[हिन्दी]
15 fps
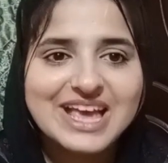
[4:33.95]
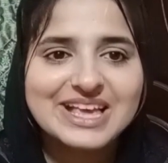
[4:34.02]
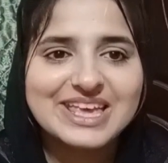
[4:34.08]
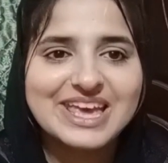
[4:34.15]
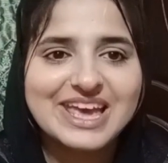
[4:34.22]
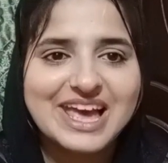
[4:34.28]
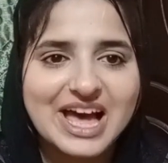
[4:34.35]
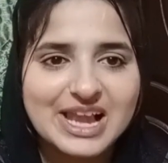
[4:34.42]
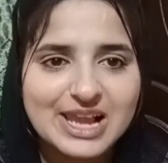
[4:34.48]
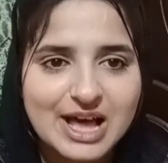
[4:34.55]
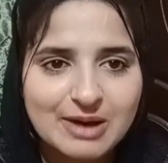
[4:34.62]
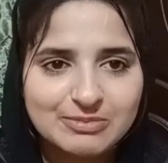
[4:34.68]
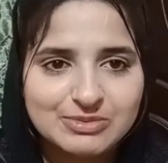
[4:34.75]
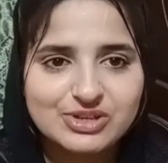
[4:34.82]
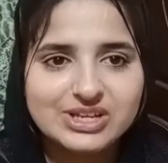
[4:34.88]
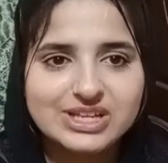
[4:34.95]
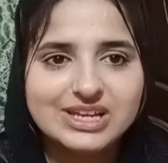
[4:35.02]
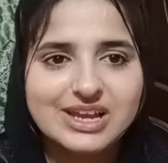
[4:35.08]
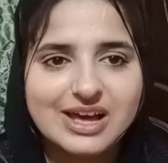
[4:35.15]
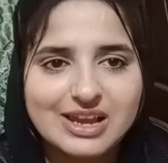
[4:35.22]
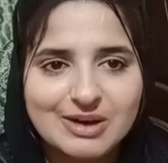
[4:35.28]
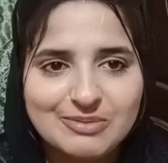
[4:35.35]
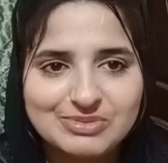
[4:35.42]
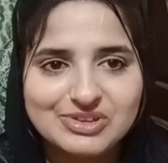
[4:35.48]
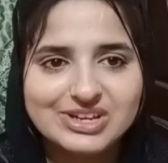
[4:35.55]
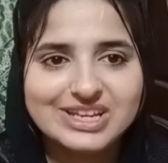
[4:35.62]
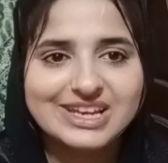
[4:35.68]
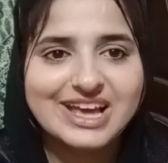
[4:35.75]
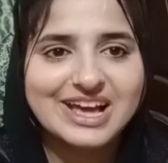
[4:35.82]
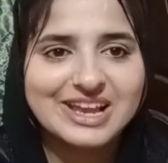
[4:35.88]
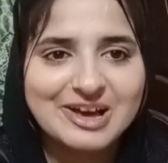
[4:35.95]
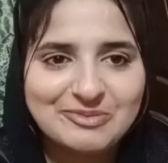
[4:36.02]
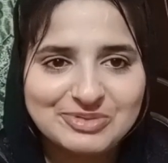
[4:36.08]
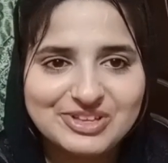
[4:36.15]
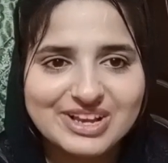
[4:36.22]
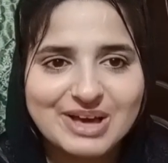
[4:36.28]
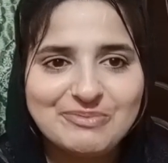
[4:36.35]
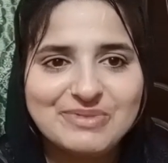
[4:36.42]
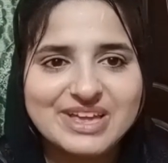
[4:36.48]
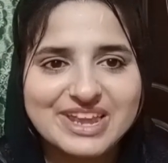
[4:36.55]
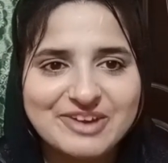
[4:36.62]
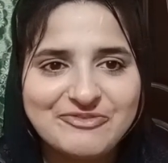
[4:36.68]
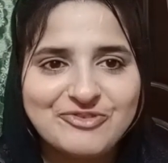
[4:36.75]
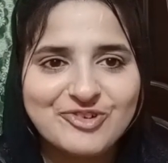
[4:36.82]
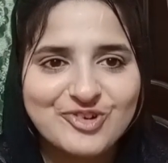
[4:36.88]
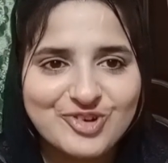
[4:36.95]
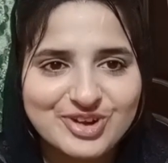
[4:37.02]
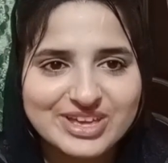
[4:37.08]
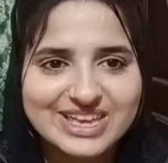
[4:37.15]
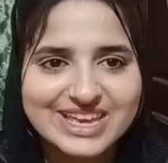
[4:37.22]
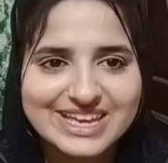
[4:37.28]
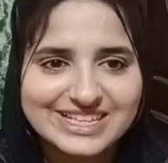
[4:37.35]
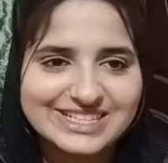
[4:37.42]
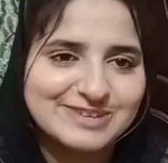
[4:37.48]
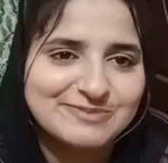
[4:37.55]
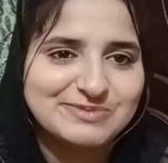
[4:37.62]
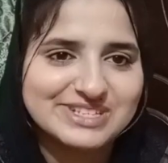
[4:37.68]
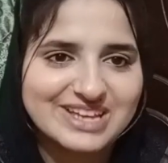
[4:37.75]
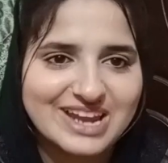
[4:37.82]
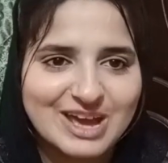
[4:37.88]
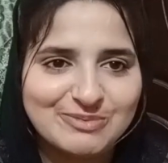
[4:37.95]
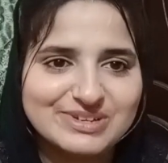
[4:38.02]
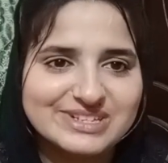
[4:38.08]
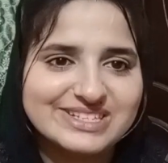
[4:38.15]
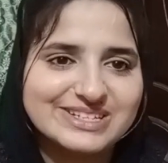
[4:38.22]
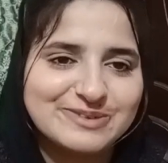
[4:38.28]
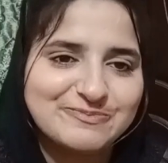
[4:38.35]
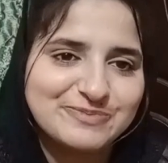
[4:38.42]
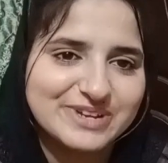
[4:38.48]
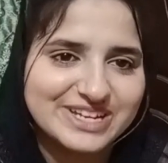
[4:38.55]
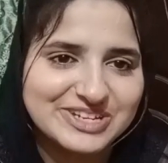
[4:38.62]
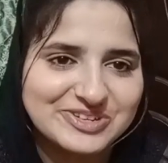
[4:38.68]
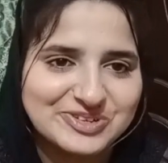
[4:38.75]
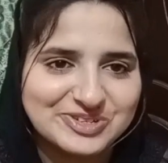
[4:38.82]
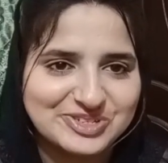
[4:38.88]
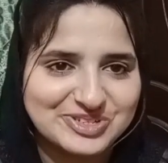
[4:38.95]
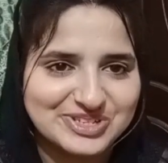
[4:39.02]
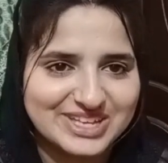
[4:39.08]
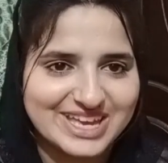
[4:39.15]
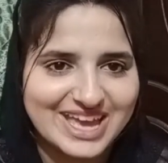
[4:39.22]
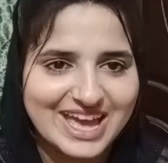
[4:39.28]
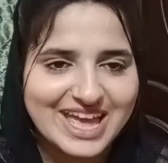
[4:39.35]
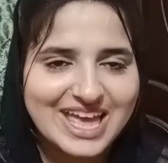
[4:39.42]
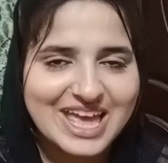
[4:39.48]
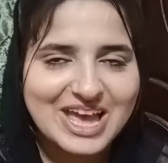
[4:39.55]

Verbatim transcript: कि अल्हम्दुलिल्लाह अल्हम्दुलिल्लाह अल्हम्दुलिल्लाह मेरे फोर के सब्सक्राइबर्स कंप्लीट हो चुके हैं